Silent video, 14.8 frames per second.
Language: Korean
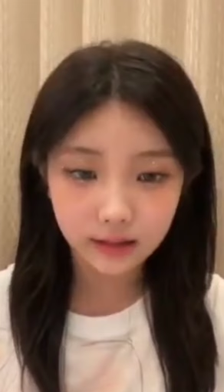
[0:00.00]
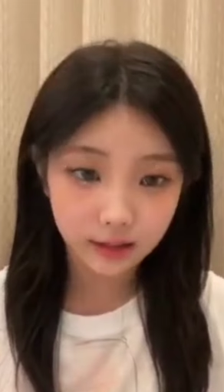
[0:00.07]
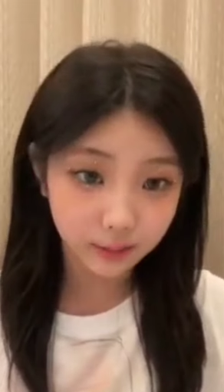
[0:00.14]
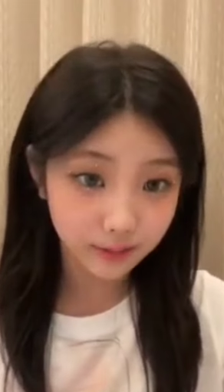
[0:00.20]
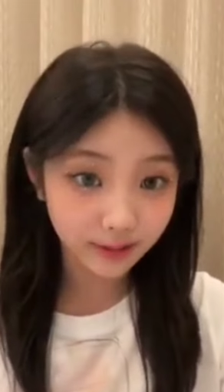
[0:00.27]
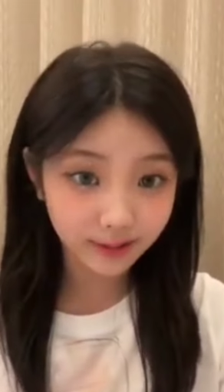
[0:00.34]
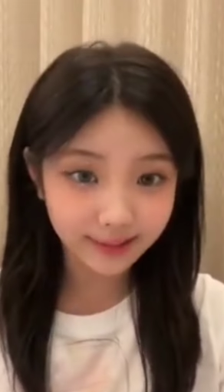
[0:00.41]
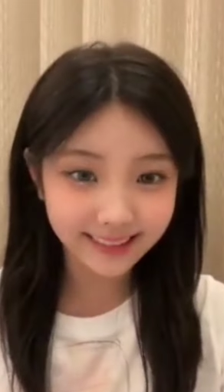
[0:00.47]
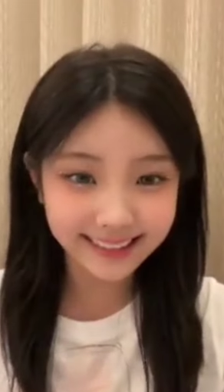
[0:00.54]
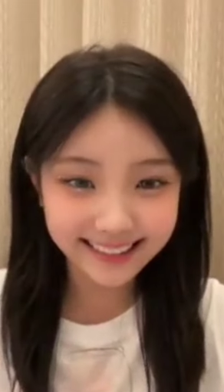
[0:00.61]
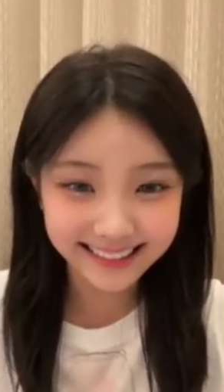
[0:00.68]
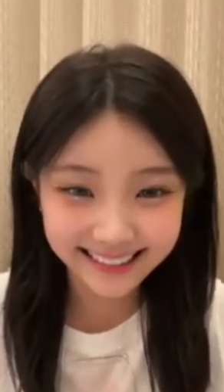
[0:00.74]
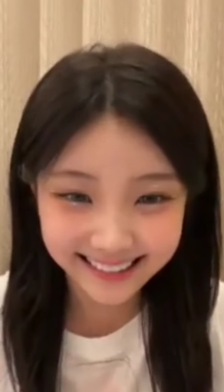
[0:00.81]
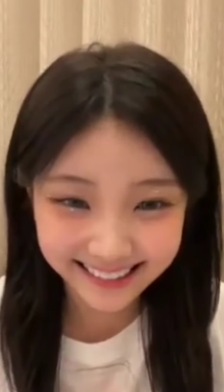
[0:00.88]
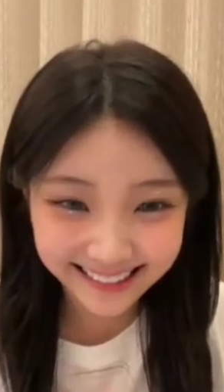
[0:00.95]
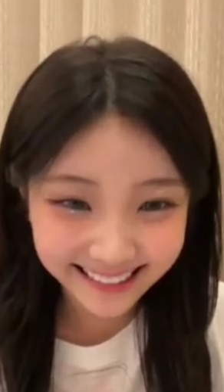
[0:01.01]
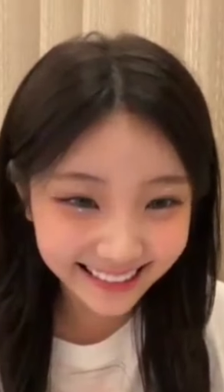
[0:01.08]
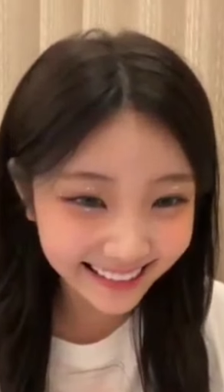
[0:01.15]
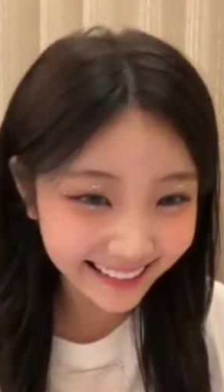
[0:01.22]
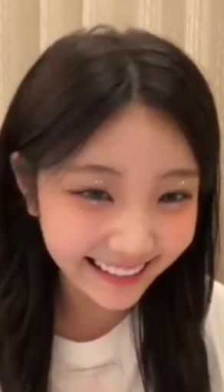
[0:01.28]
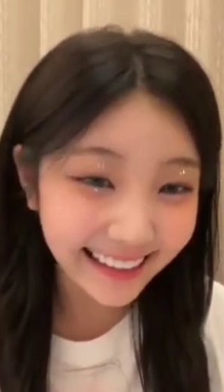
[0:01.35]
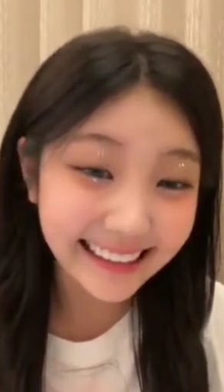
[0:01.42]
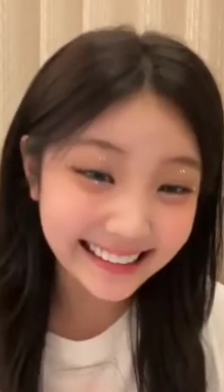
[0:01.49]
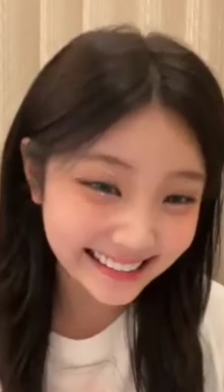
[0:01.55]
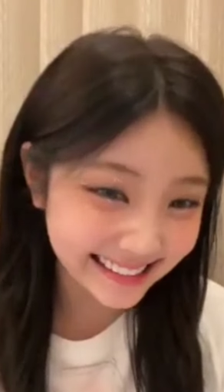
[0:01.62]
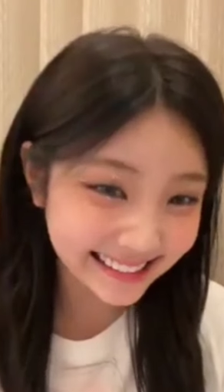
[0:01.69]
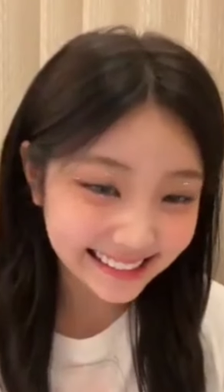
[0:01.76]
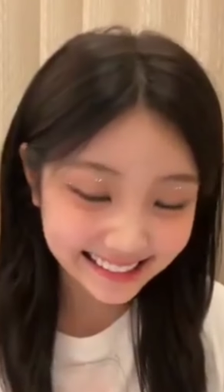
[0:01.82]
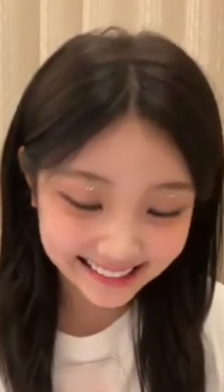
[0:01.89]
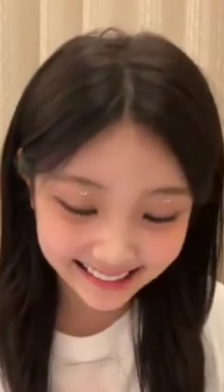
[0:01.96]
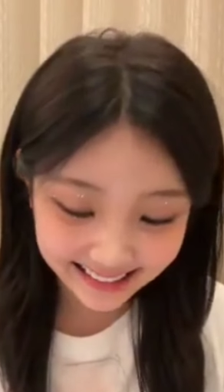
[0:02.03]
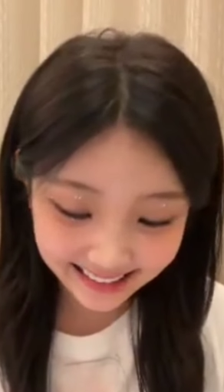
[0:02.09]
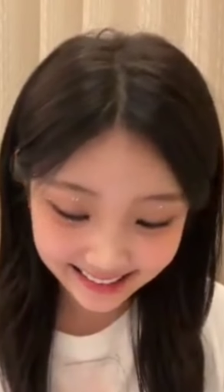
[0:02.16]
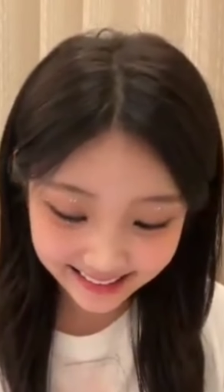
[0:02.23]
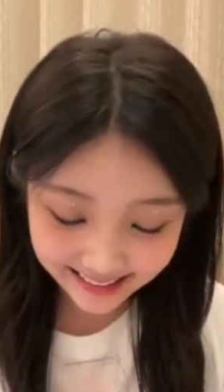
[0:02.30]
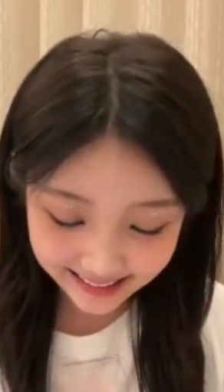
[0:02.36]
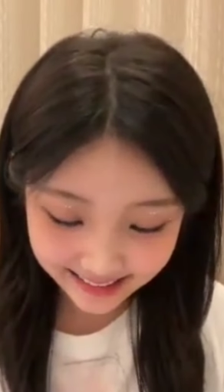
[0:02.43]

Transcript: 잠깐만요. 아닐 수도 있으니까.